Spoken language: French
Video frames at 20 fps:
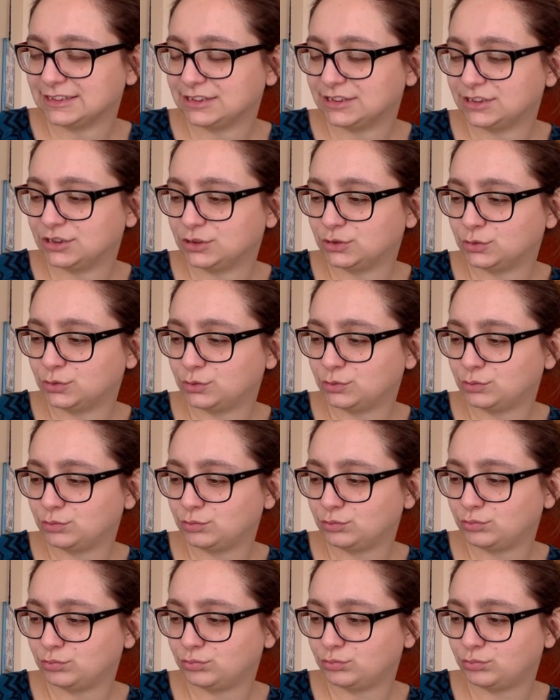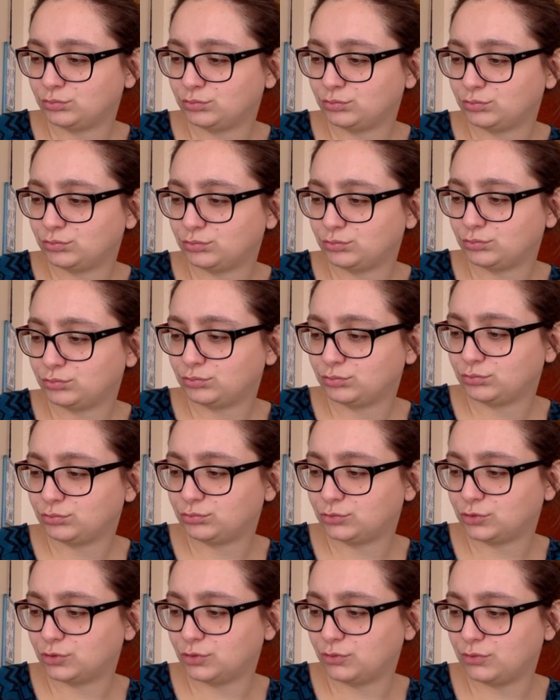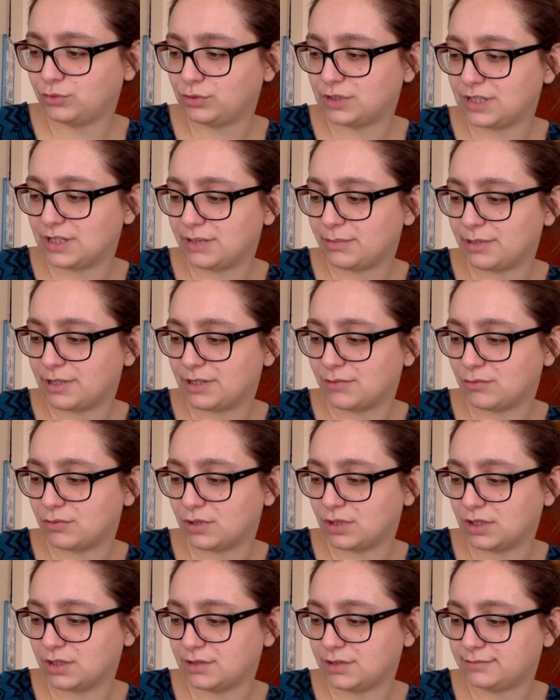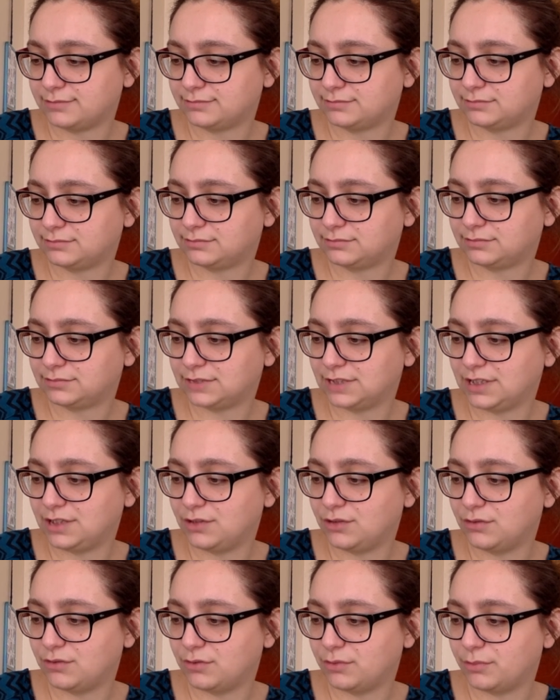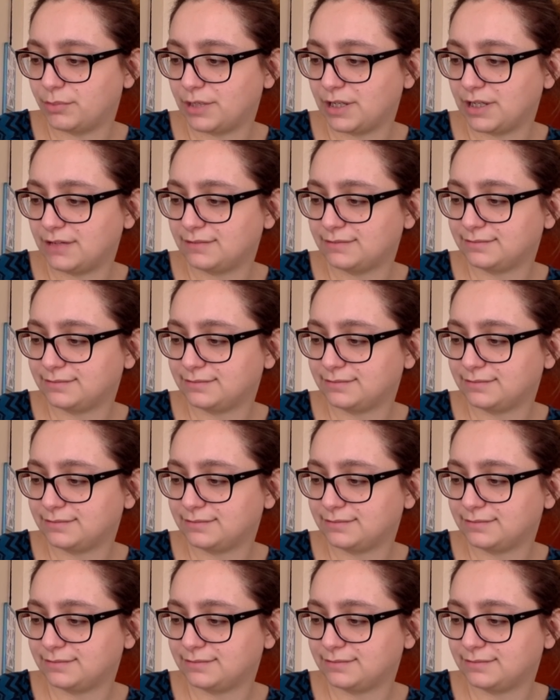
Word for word: Non, non, vous n'allez pas la voir. Il ne veut pas.